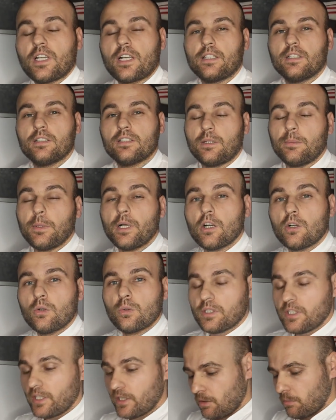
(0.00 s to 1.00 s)
całego
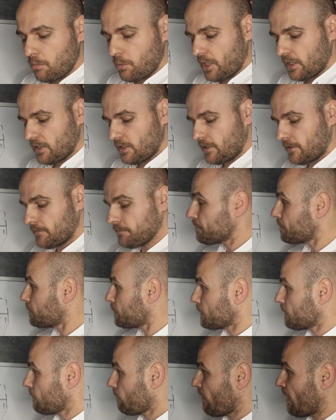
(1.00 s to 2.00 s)
górnego płata
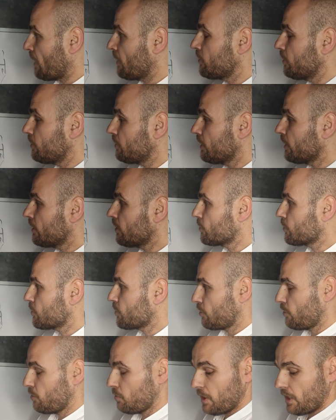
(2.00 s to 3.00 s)
tylnego
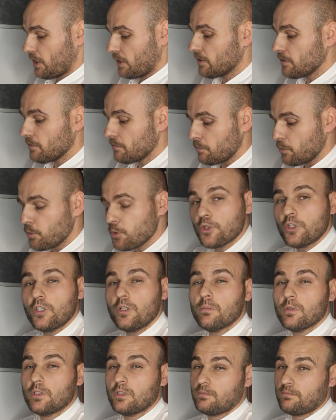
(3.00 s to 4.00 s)
skrzydła
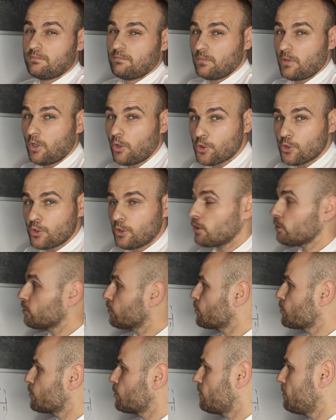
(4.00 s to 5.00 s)
musimy
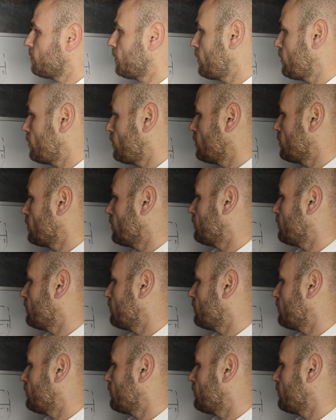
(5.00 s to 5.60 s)
osiągnąć czy zmieścić się w